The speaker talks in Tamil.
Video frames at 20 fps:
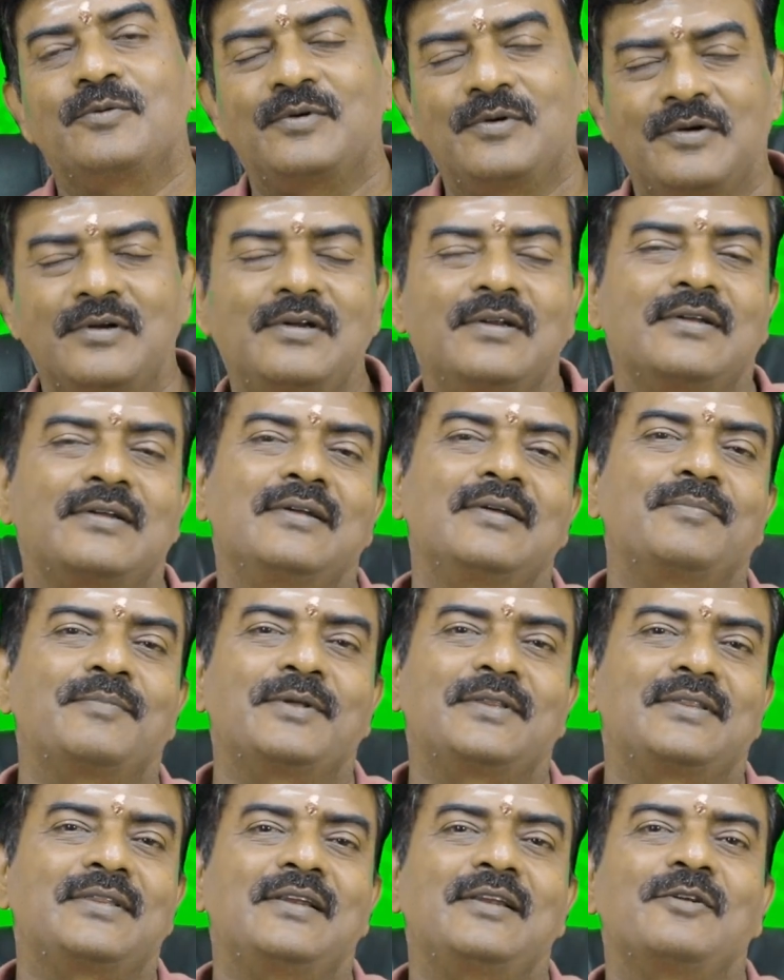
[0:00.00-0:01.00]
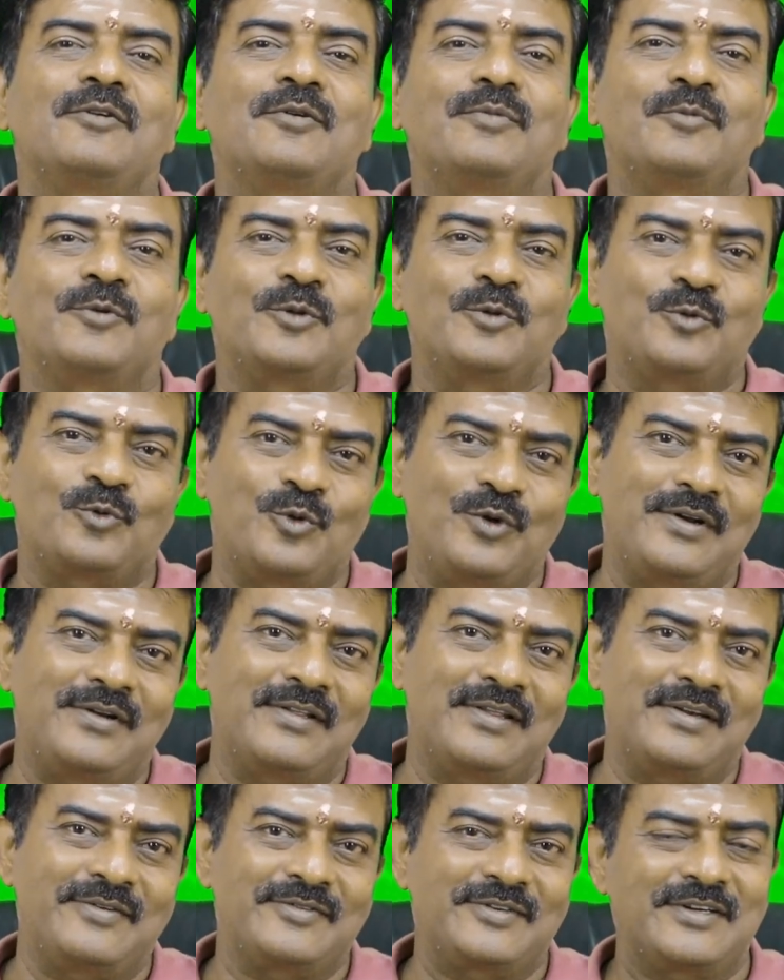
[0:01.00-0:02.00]
உங்களுக்கு பத்தில் இருக்கும்போது தொழில்
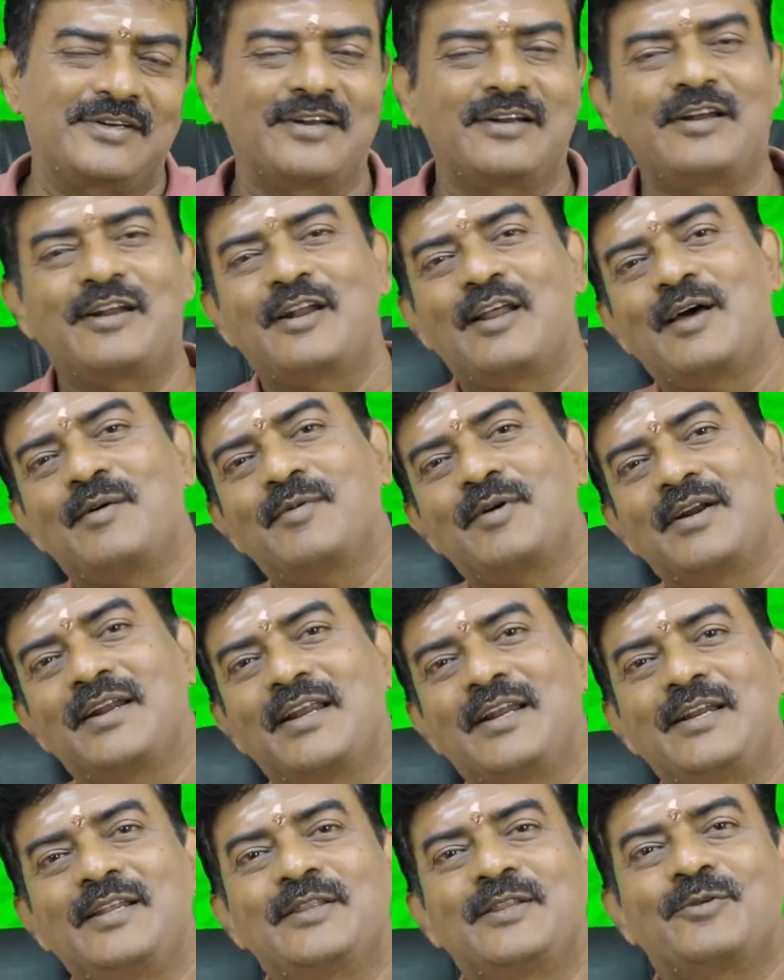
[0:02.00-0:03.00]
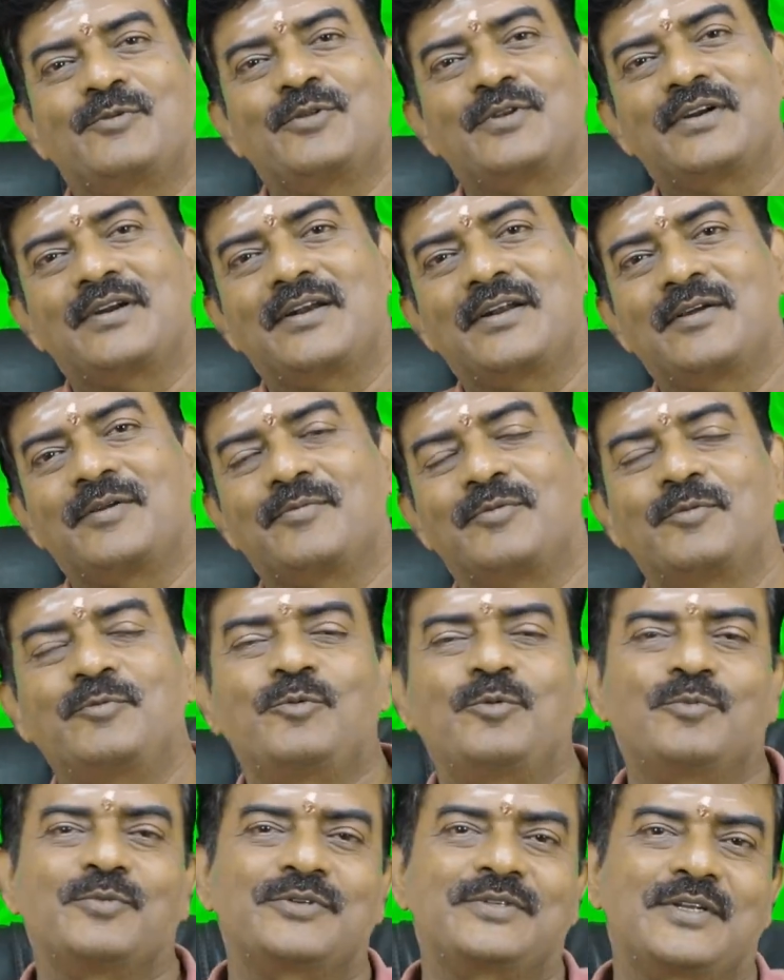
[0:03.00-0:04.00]
ரீதியான விஷயம் நல்ல லாபங்கள் அள்ளி தருவதற்கான வாய்ப்பும்
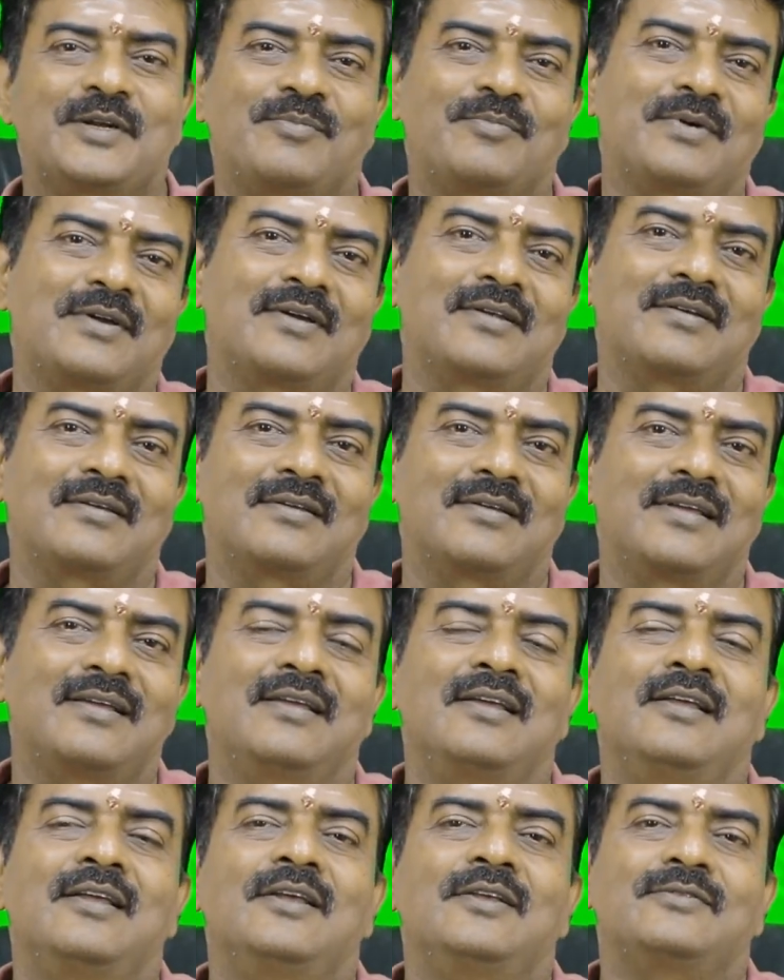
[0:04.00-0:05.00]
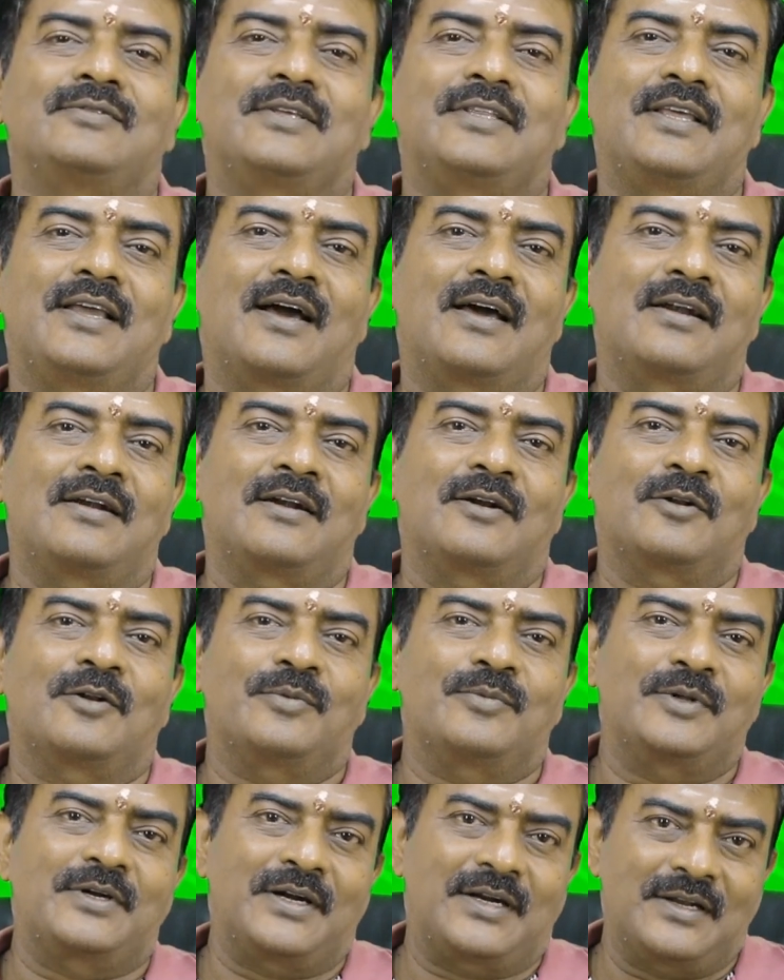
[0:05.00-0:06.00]
ரொம்ப சிறப்பாக இருக்குங்க ஸோ இது யார்
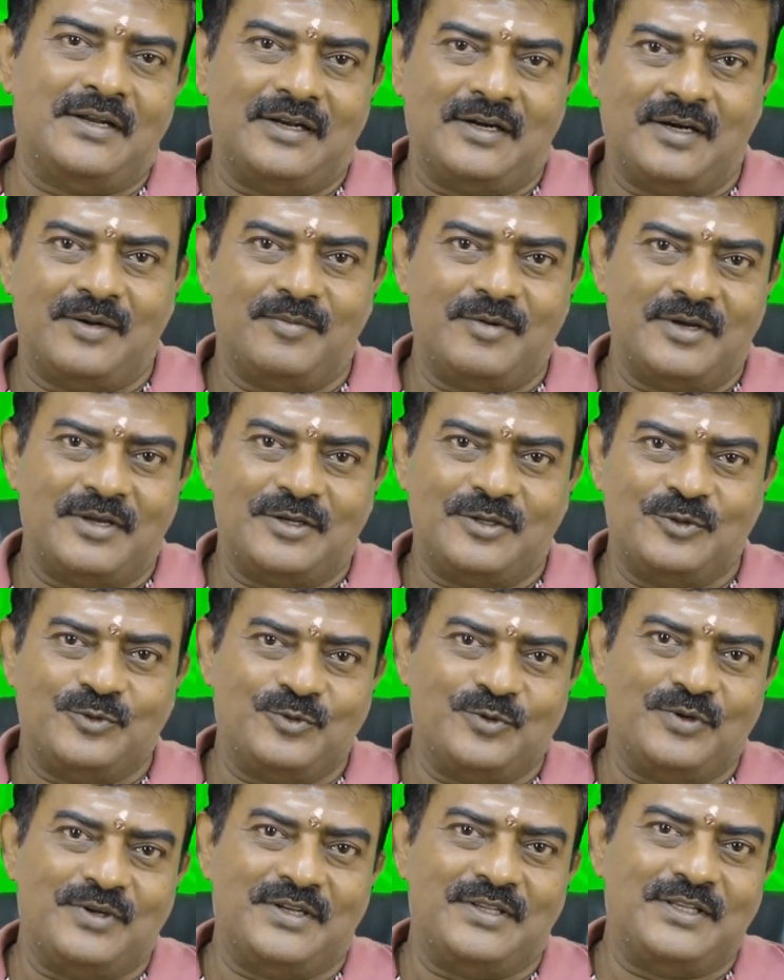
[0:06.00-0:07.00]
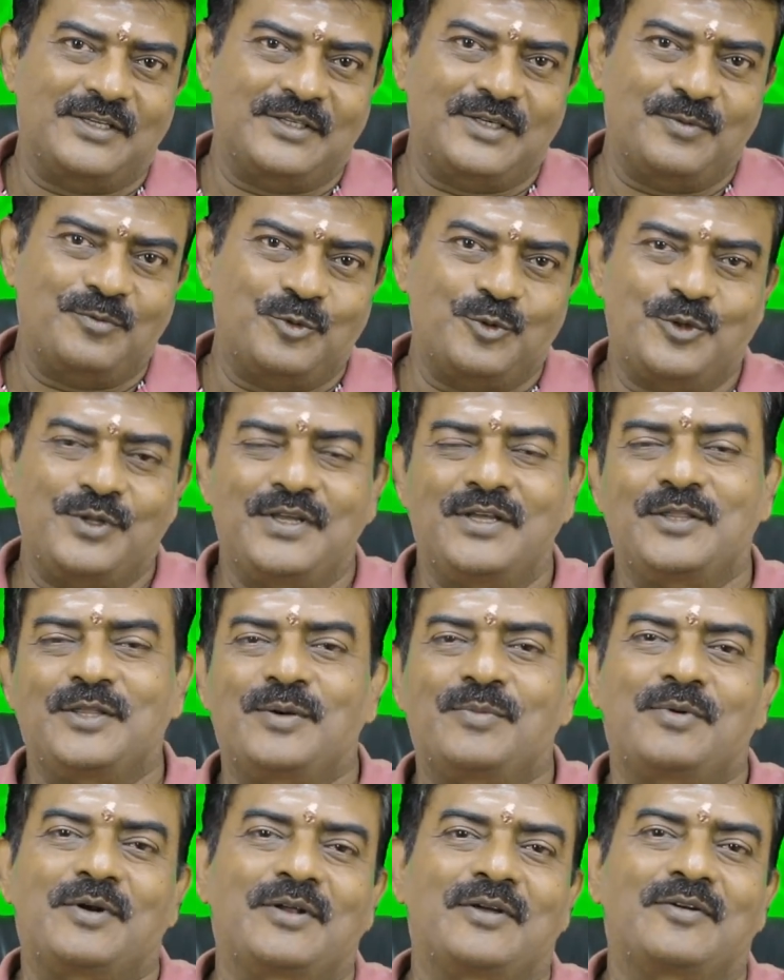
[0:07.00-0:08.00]
நடக்கணும் கடல் லக்னமாக இருந்து சுக்கர திசை புத்தி
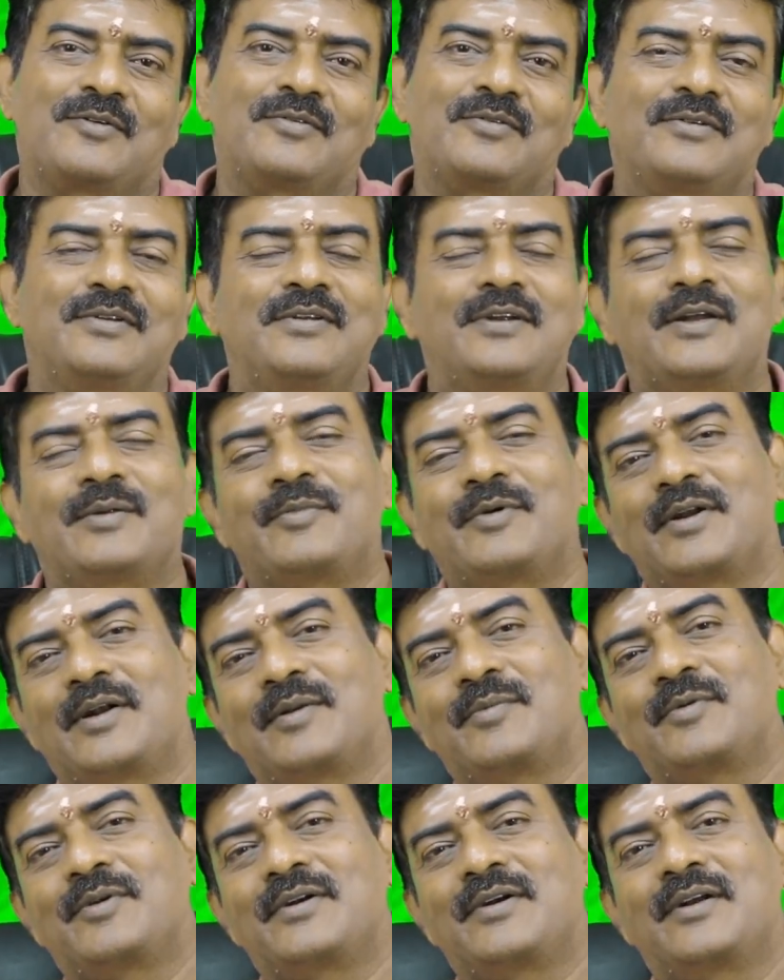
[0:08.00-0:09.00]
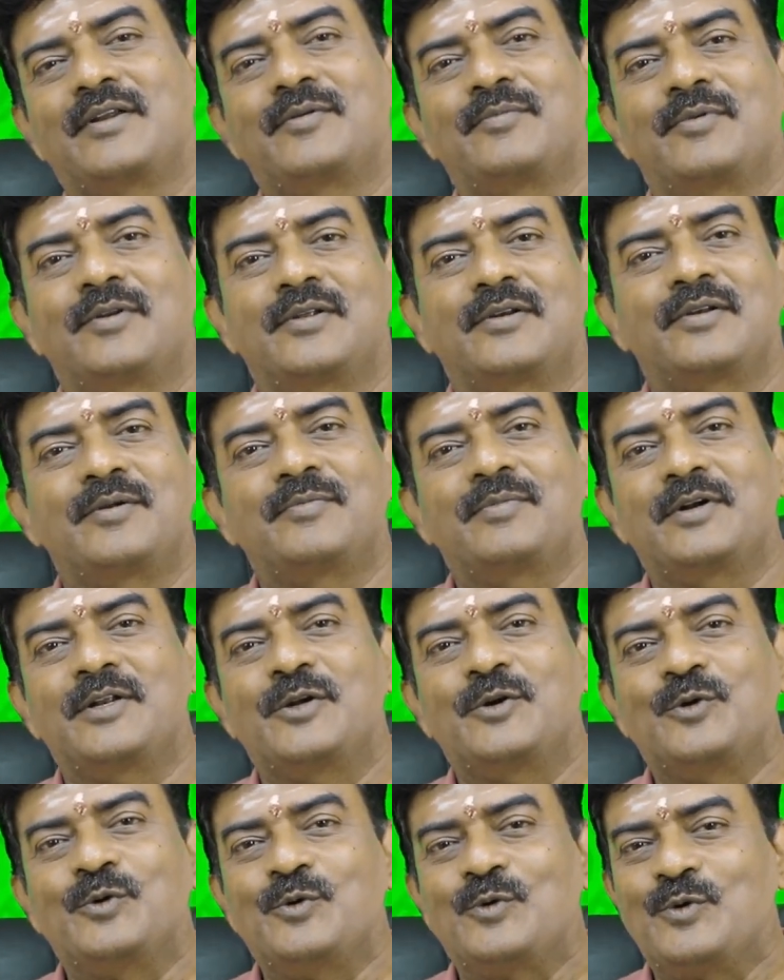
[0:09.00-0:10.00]
அந்தரம் நடக்கணும் கண்டிப்பாக நடப்பதற்கான வாய்ப்பாக இருக்குது
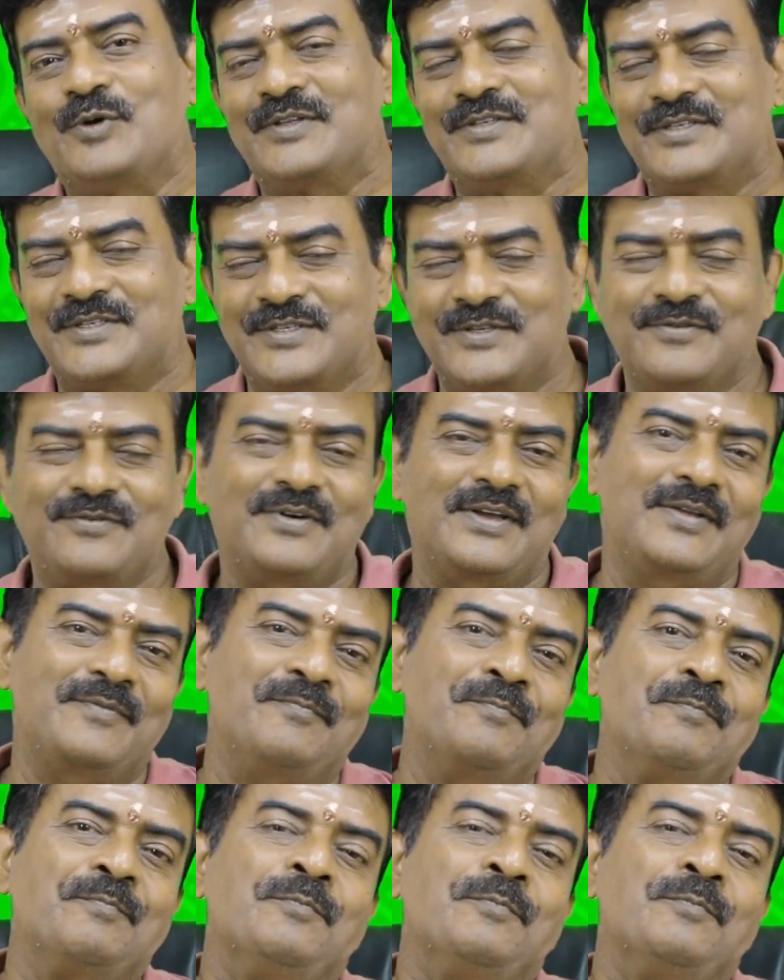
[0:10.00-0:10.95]
பன்னிரெண்டில் உள்ள செவ்வாய்